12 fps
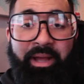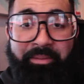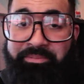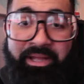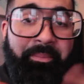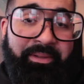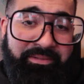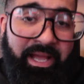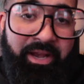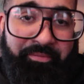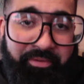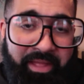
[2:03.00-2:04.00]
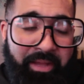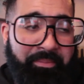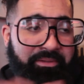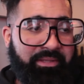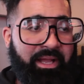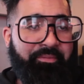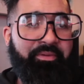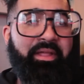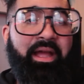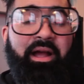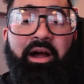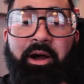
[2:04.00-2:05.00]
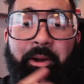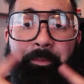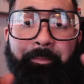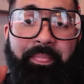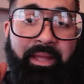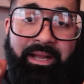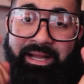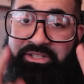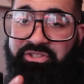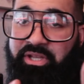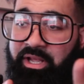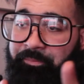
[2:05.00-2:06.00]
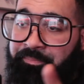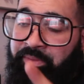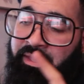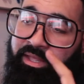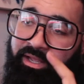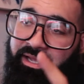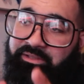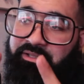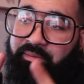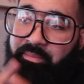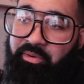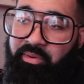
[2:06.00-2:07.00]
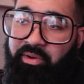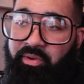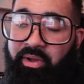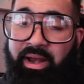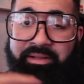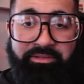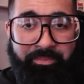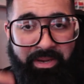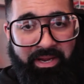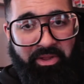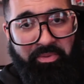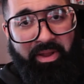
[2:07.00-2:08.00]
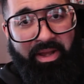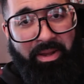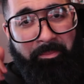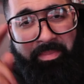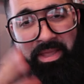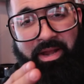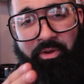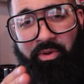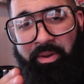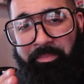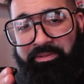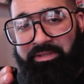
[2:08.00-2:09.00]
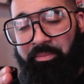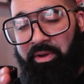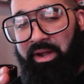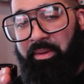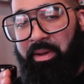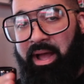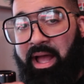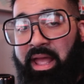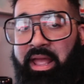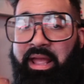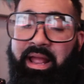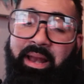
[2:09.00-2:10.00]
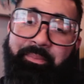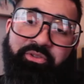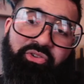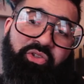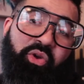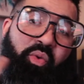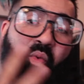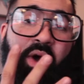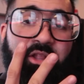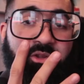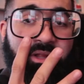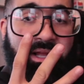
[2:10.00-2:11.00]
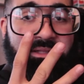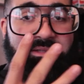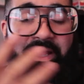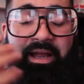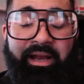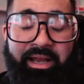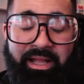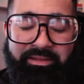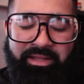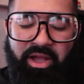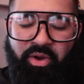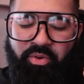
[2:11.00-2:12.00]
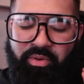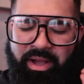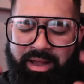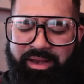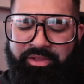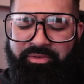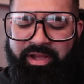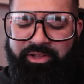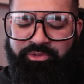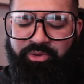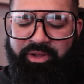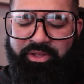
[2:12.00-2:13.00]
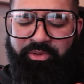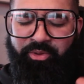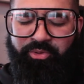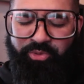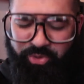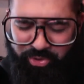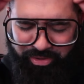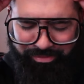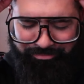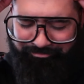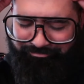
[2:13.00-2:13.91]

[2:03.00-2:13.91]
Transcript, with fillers: I'm, I'm excited for that. I'm excited for that. Um, Caché vamos la semana que viene, el miércoles, empezamos a grabar el episodio 4 de Caché. Le han dado un cariño a eso que yo estoy,